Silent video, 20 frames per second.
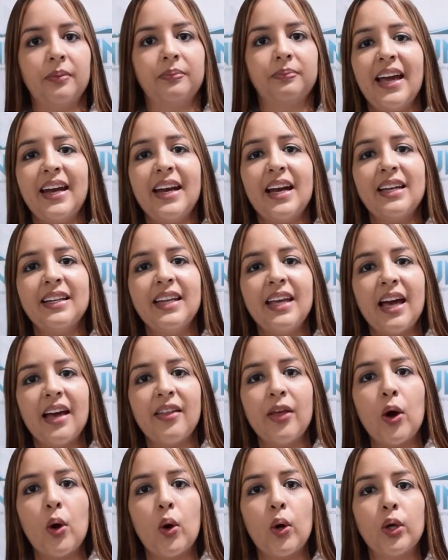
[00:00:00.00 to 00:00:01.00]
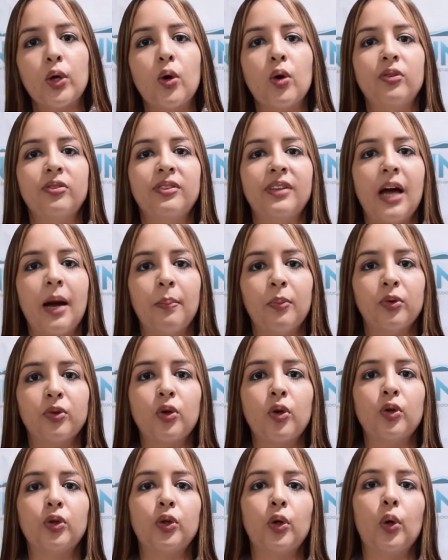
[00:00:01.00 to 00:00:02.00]
En el día de hoy contamos
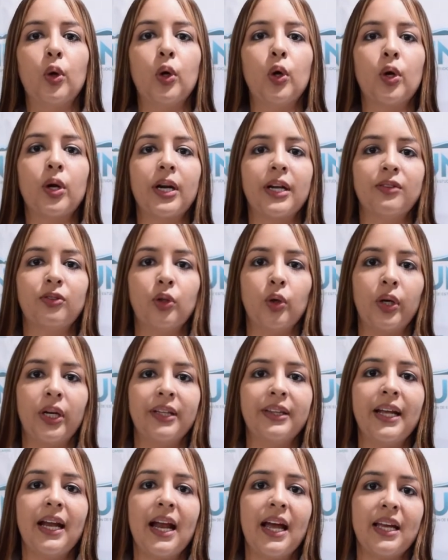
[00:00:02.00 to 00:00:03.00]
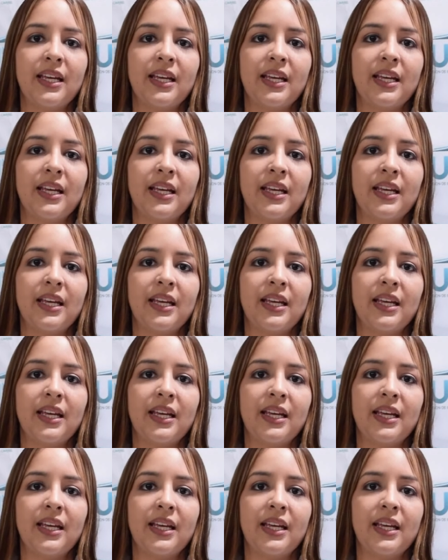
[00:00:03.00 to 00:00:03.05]
con todos los rectores de las